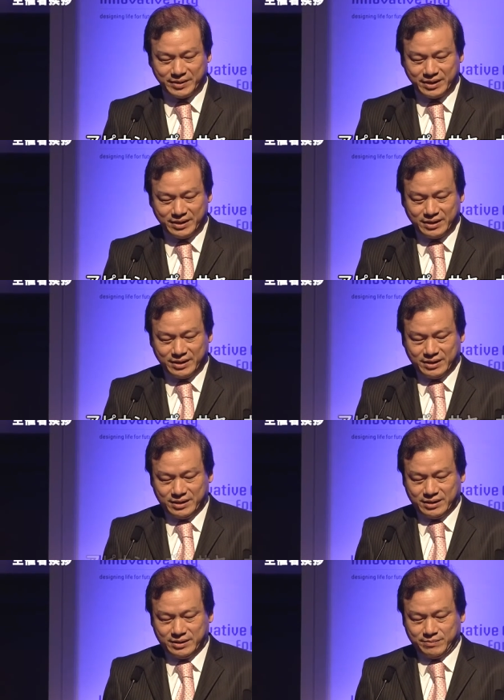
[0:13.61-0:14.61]
森美
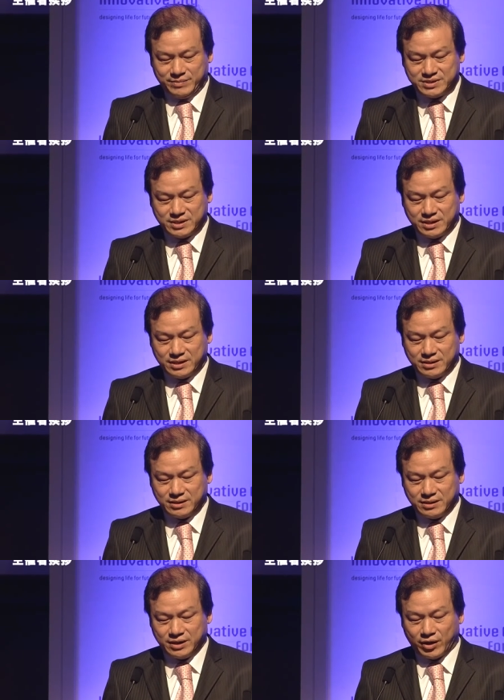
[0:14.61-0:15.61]
術館派の
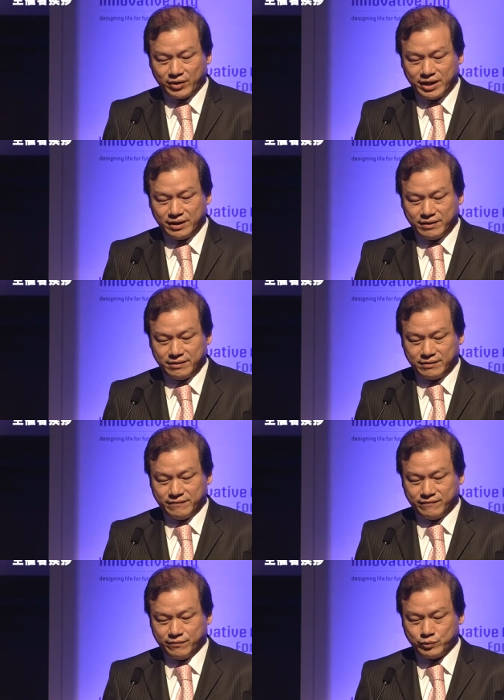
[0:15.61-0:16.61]
森会
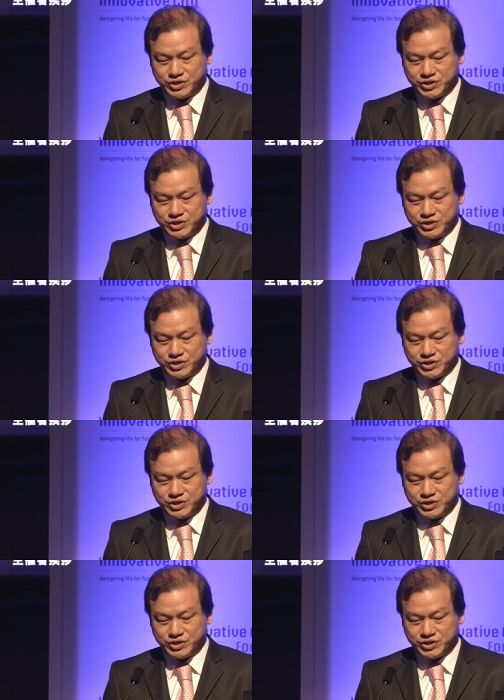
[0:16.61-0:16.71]
長、